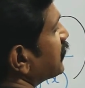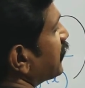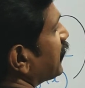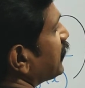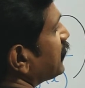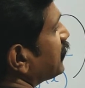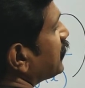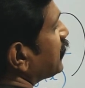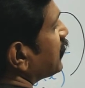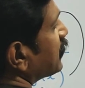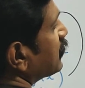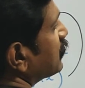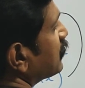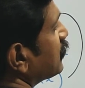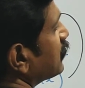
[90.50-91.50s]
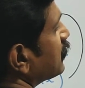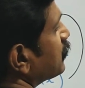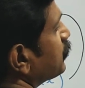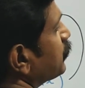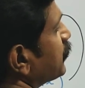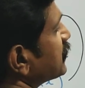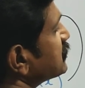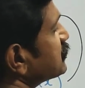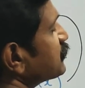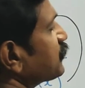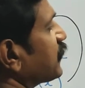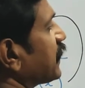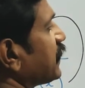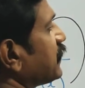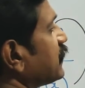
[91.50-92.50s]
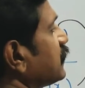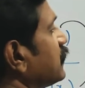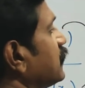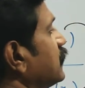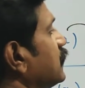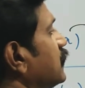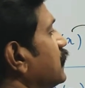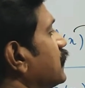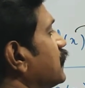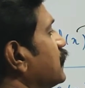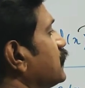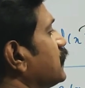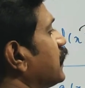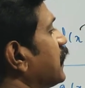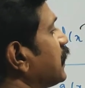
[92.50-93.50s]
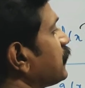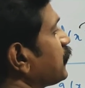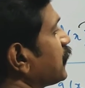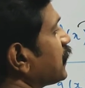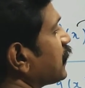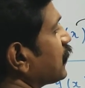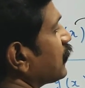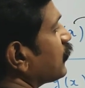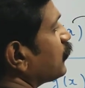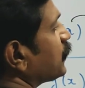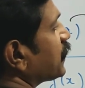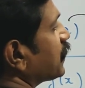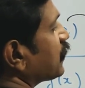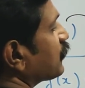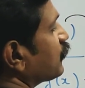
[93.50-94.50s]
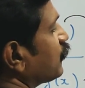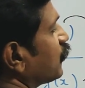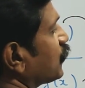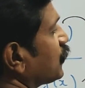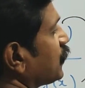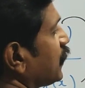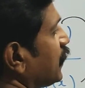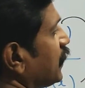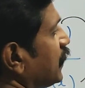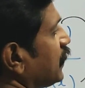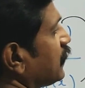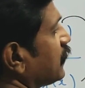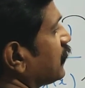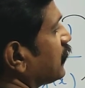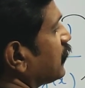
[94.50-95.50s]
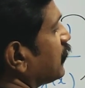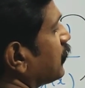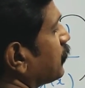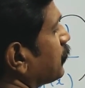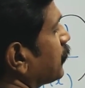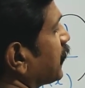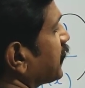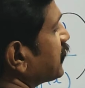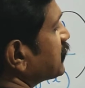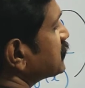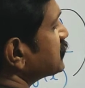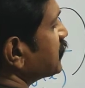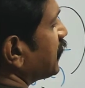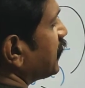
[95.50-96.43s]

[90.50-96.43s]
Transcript: ஆர் எயிட்டீன் ப்ளஸ் ஃபைவ் ரெண்டுத்தையும் ஆட் பண்ணிங்கன்னா யூல் பி கெட்டிங் ஃபோர்டீன் மைனஸ்